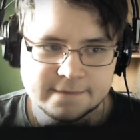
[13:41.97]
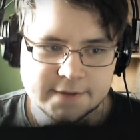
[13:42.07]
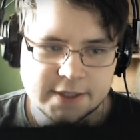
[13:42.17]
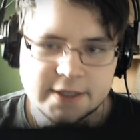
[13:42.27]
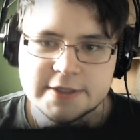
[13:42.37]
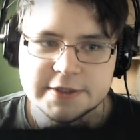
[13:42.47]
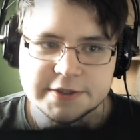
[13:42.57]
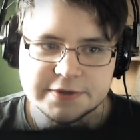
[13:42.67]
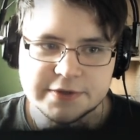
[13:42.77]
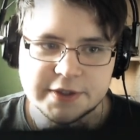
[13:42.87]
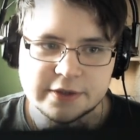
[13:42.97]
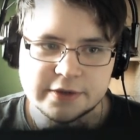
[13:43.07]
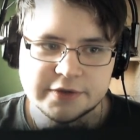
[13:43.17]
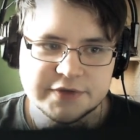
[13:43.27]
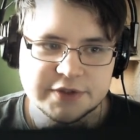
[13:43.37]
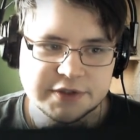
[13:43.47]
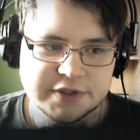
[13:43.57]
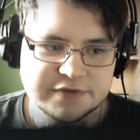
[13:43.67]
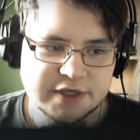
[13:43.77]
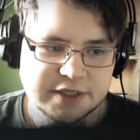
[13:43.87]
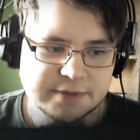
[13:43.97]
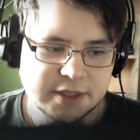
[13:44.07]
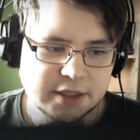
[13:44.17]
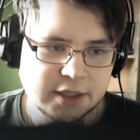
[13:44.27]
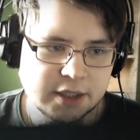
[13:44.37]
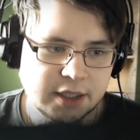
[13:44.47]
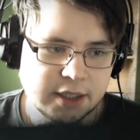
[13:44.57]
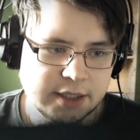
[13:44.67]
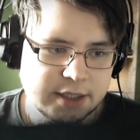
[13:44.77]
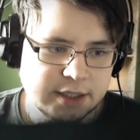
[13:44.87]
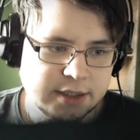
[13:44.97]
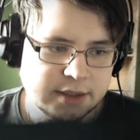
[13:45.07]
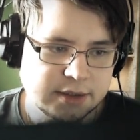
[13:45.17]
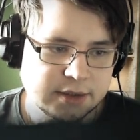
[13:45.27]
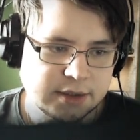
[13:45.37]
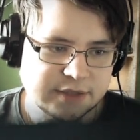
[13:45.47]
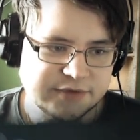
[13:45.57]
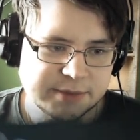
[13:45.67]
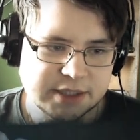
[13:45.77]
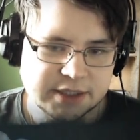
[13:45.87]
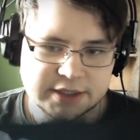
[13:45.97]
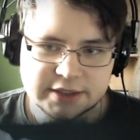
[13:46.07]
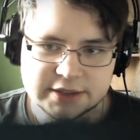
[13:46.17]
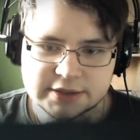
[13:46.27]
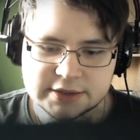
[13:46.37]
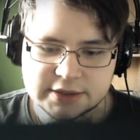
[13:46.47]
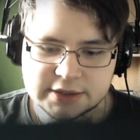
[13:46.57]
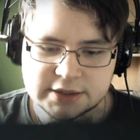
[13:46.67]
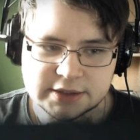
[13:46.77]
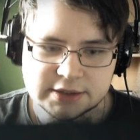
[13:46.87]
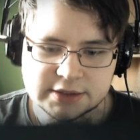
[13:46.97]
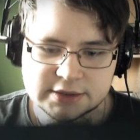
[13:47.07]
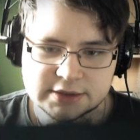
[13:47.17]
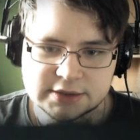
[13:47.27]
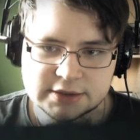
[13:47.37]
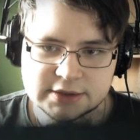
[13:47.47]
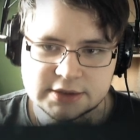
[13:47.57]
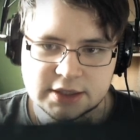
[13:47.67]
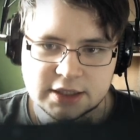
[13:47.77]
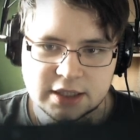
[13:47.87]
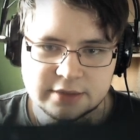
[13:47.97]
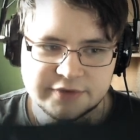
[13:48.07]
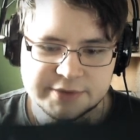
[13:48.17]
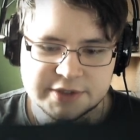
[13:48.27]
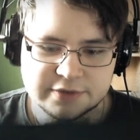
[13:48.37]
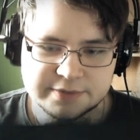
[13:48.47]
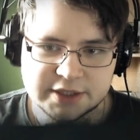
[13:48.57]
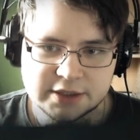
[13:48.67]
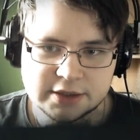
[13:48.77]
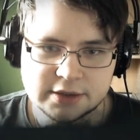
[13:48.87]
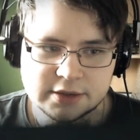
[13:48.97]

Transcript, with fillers: Ja, solltest du, genau. Und wir sollten jetzt vielleicht mal... Ach, wir haben gar kein Geld. Oh. Aber wir haben hier so ein paar...